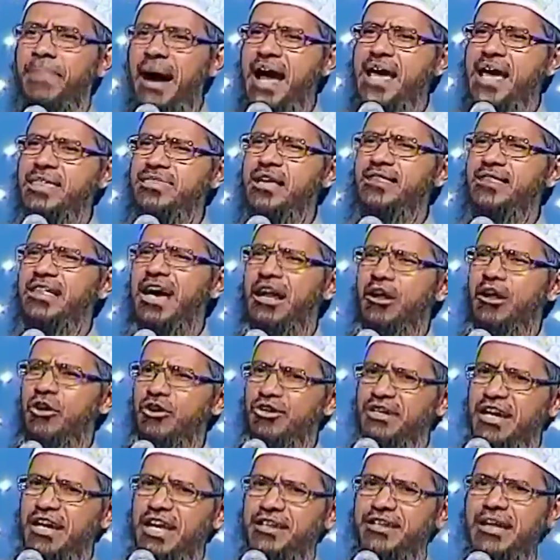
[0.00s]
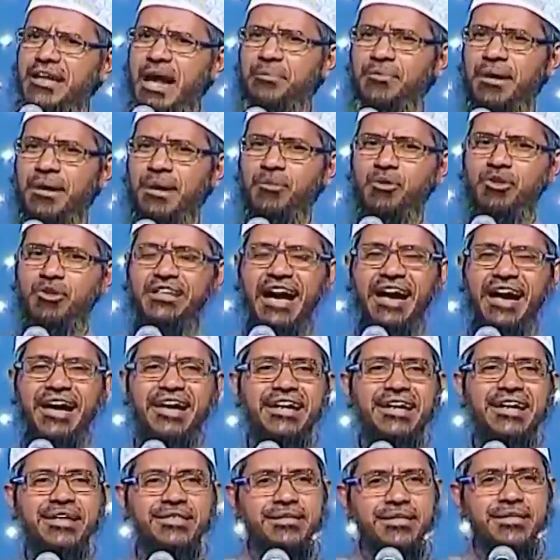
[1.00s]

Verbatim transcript: बाईस हज़ार लोग ने इस्लाम कबूल किया